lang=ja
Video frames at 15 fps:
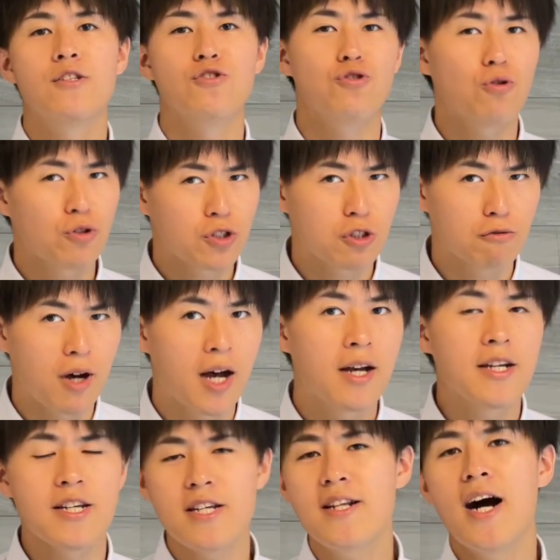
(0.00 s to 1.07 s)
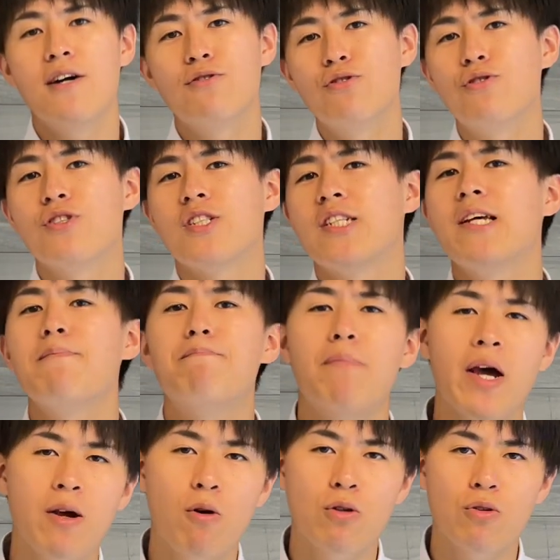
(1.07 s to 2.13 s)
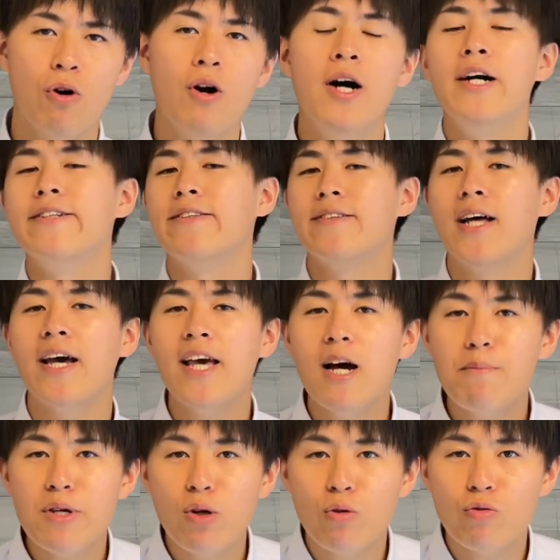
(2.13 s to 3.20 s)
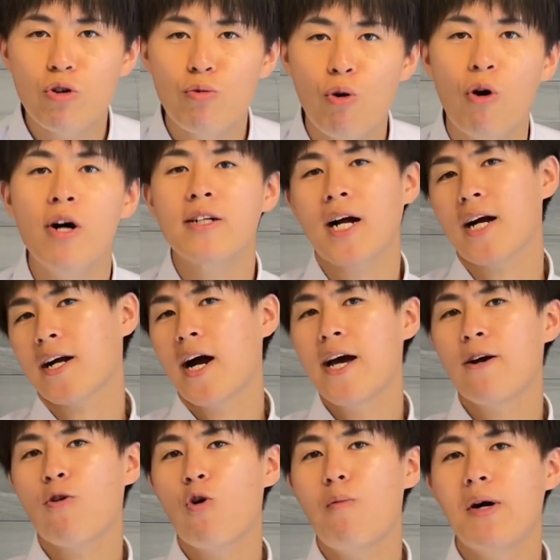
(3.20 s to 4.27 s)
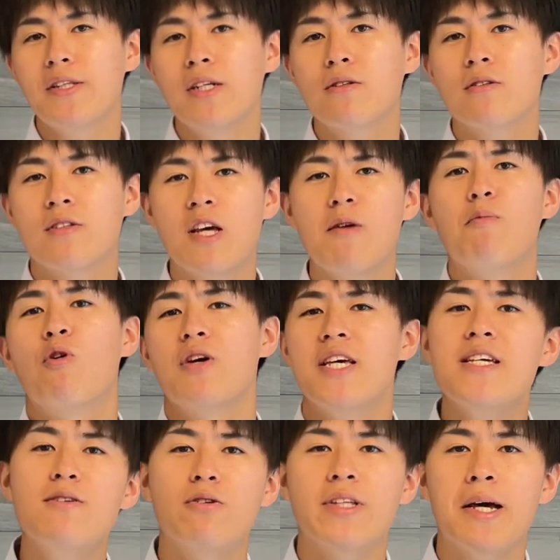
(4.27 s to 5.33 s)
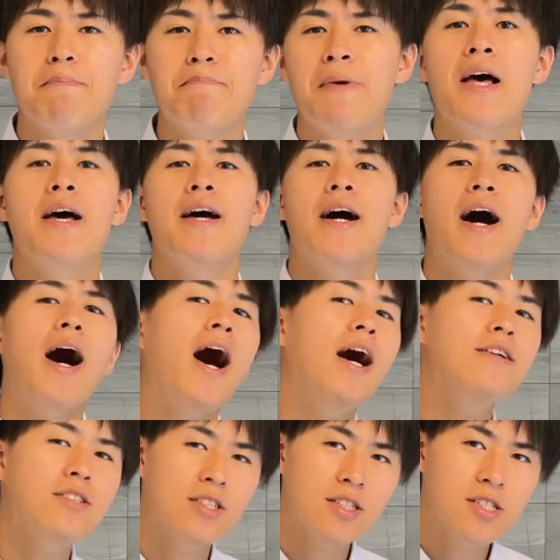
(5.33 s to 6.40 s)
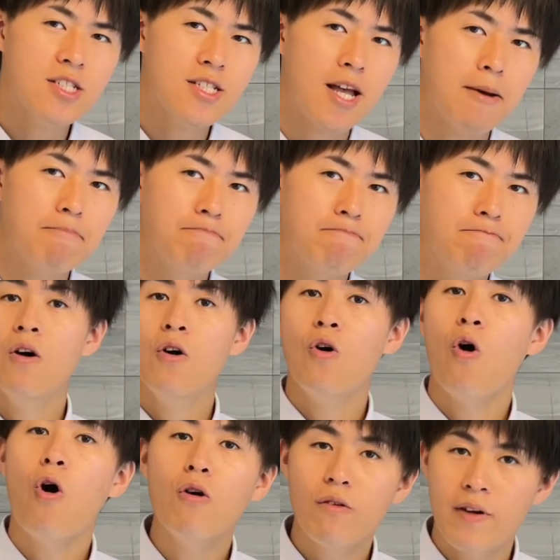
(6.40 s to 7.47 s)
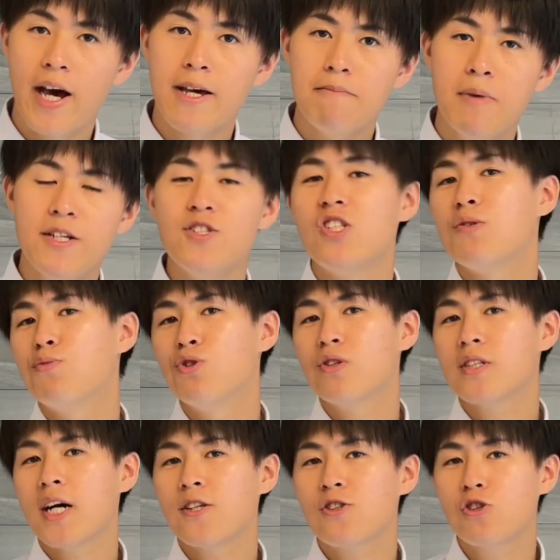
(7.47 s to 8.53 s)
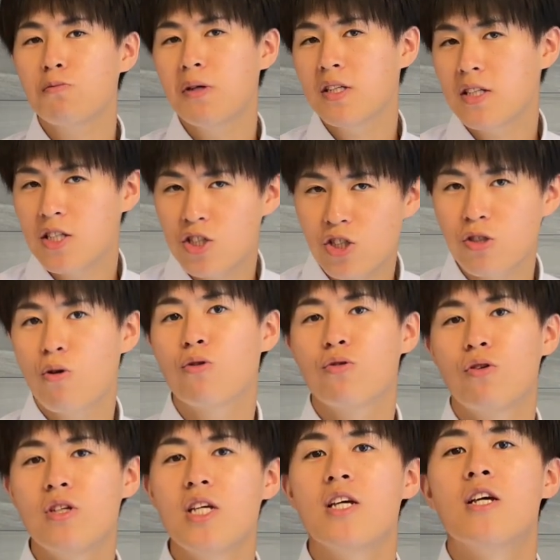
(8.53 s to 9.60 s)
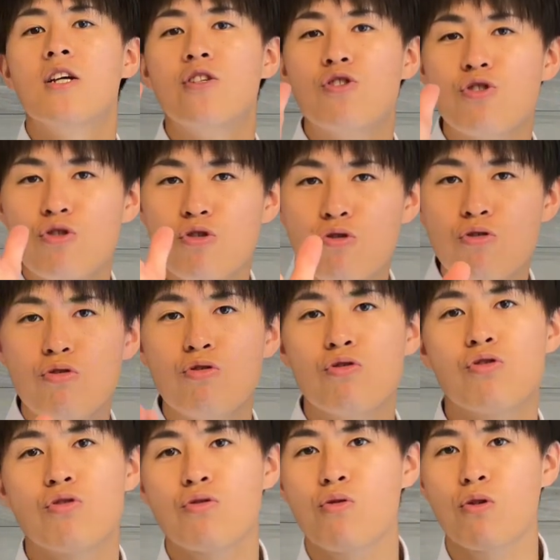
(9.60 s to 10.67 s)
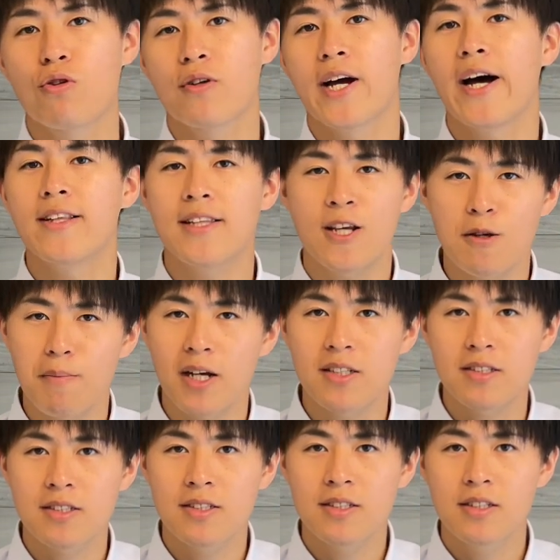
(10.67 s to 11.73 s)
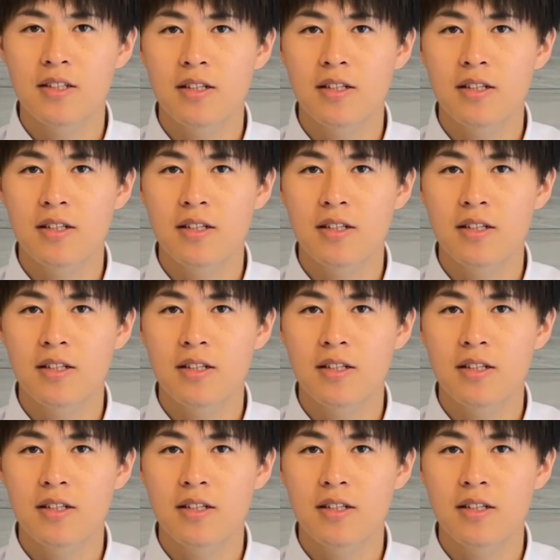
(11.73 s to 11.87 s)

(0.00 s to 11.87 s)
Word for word: 上司はいらぬ心配事、悩み事を抱え込まなくてもいいので、安心して本来自分がすべき仕事に集中することができます。